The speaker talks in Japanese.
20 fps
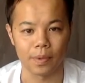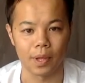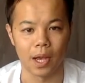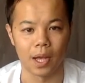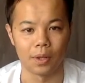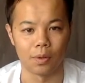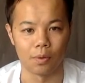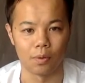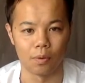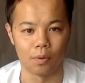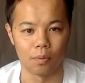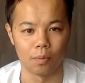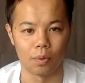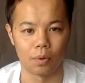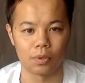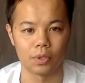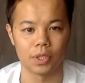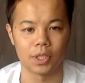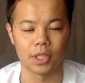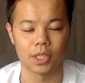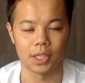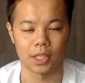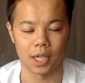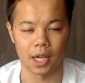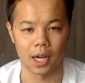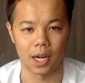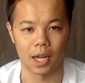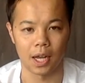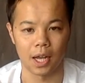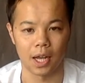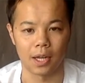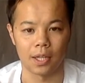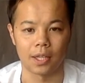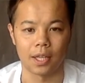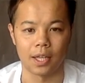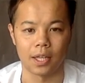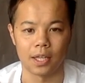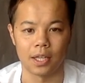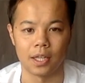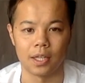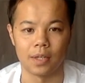あの僕自身からあなたに